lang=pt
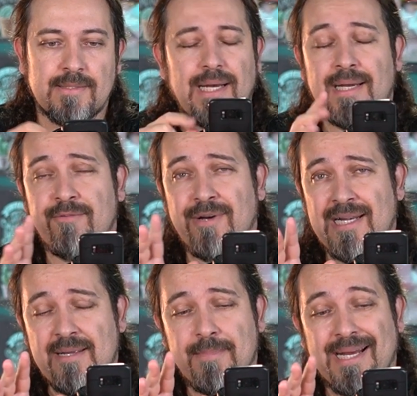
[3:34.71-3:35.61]
Ah, e vale
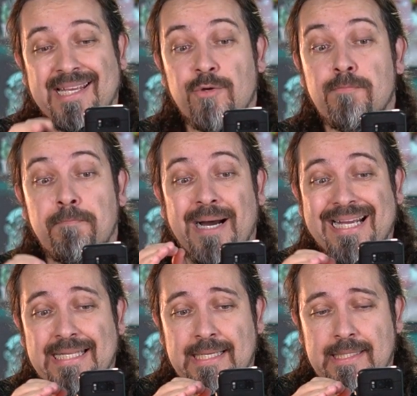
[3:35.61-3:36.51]
lembrar que o pai
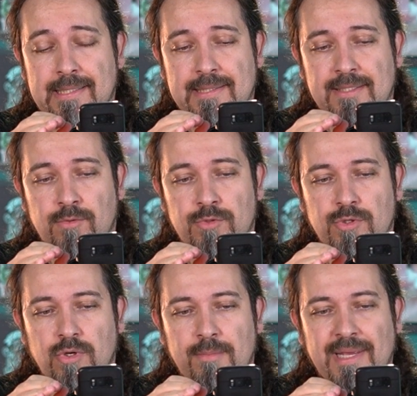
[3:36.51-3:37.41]
da criança, cujo
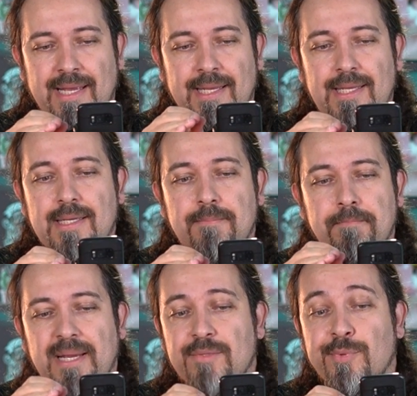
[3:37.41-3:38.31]
nome é Ryan
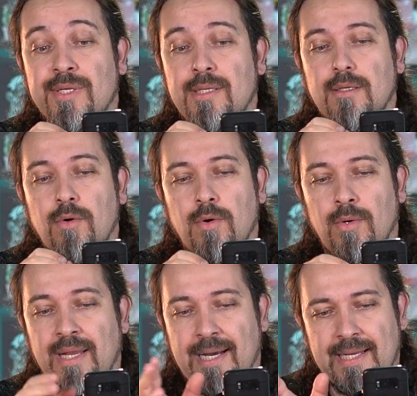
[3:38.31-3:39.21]
Patrick
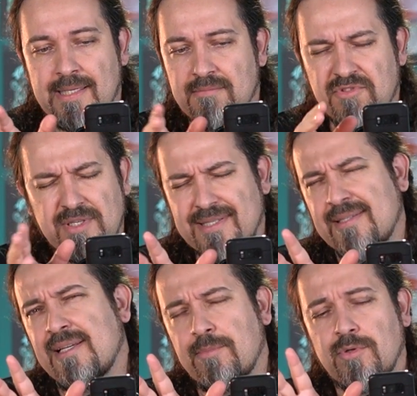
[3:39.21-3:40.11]
Oleari, não sei se é
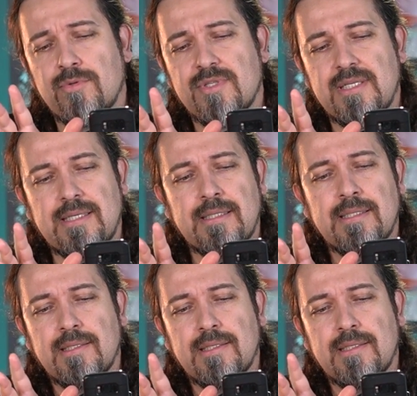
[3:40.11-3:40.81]
assim pronuncia,